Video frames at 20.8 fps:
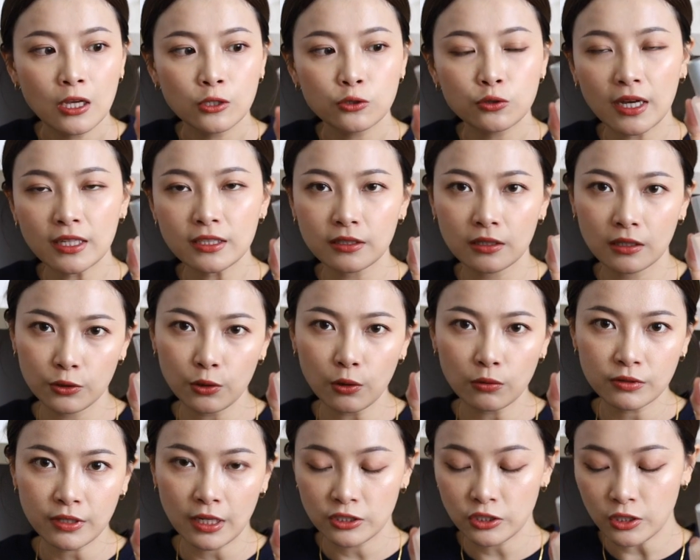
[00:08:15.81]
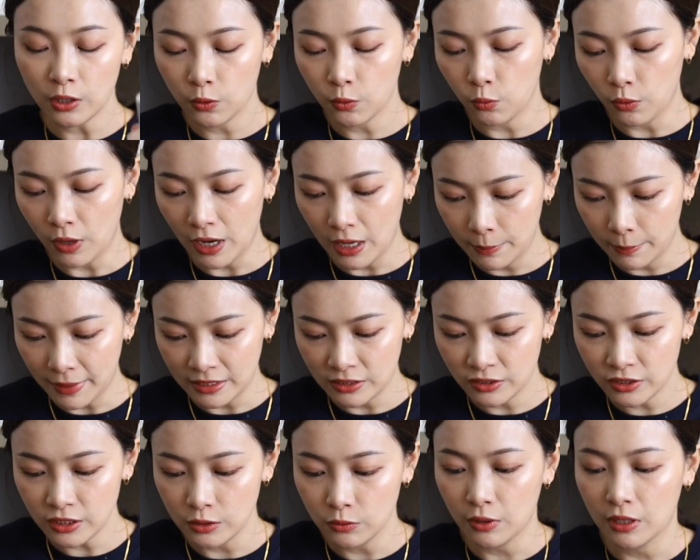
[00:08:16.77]
所以它整个用起来效果我还
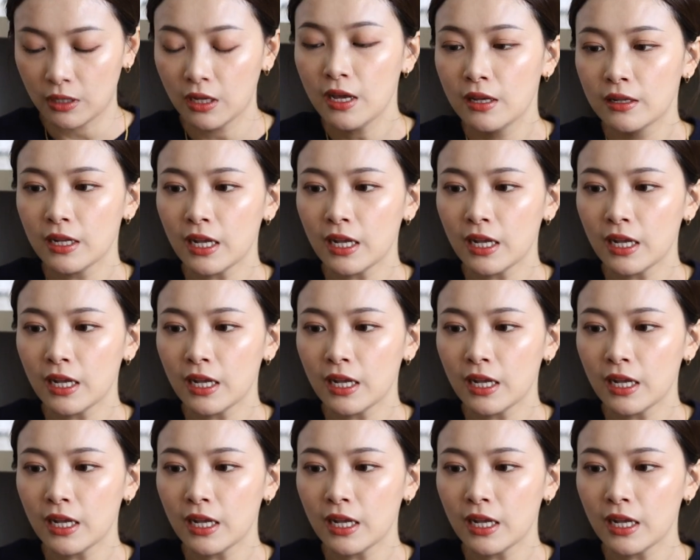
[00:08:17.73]
蛮喜欢。